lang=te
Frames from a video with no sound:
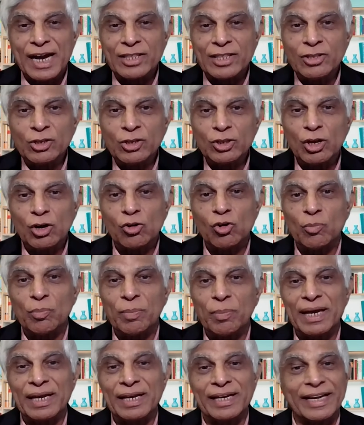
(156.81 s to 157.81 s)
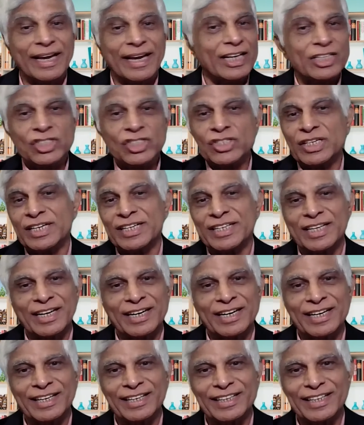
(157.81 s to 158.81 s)
ఐదు వందల రూపాయల గ్యాస్
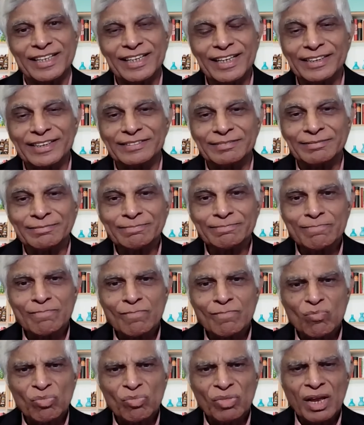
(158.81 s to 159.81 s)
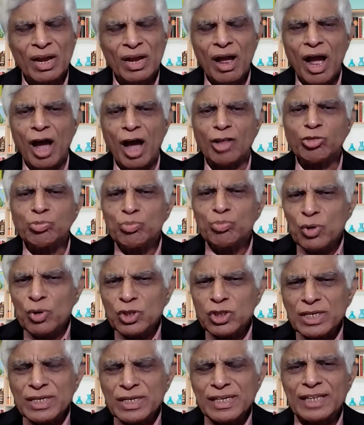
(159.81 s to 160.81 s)
సిలిండర్ అనేది
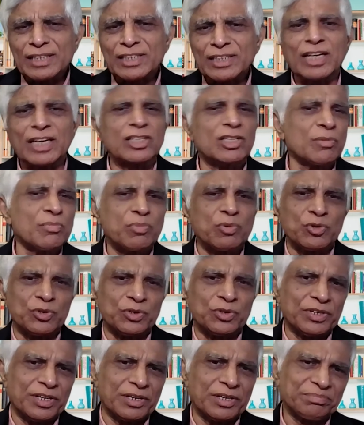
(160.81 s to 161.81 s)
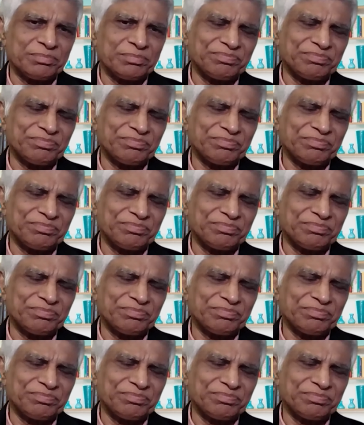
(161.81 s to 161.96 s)
అద్భుతంగా చాలా చెప్పుకుంటున్నాం